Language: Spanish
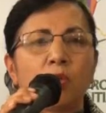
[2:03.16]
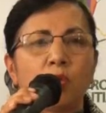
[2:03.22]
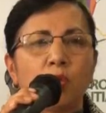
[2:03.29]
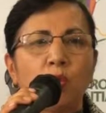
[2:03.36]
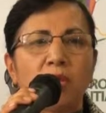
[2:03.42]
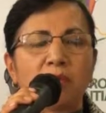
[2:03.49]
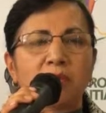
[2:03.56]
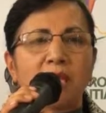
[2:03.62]

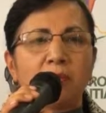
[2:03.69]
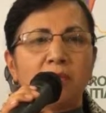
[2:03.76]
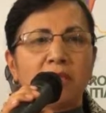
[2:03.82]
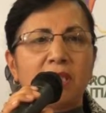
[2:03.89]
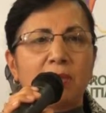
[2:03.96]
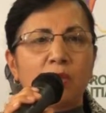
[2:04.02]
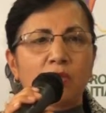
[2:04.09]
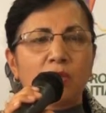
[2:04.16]
culturas que
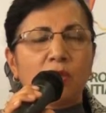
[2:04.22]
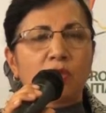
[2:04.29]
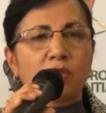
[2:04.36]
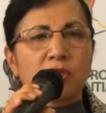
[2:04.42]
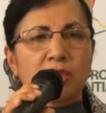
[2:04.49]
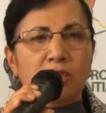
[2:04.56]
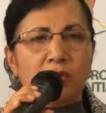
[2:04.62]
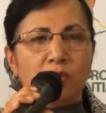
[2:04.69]
habitamos en
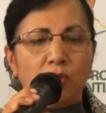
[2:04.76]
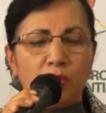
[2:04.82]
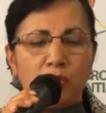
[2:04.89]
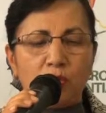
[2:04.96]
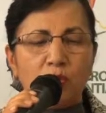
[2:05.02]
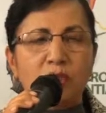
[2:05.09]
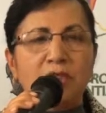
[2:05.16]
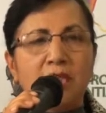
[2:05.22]
los
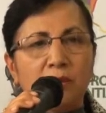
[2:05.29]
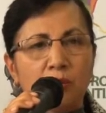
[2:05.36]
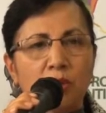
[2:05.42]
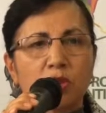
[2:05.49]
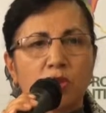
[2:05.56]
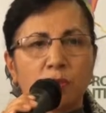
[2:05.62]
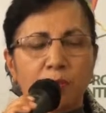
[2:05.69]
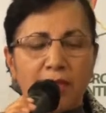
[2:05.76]
territorios y en
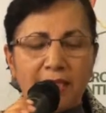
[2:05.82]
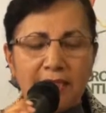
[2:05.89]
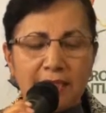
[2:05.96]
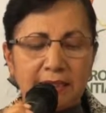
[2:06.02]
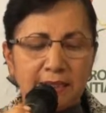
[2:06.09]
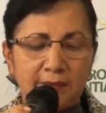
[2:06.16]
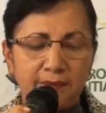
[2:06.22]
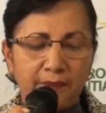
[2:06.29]
nuestro
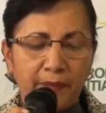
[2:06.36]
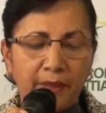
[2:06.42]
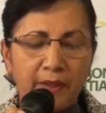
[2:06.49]
país.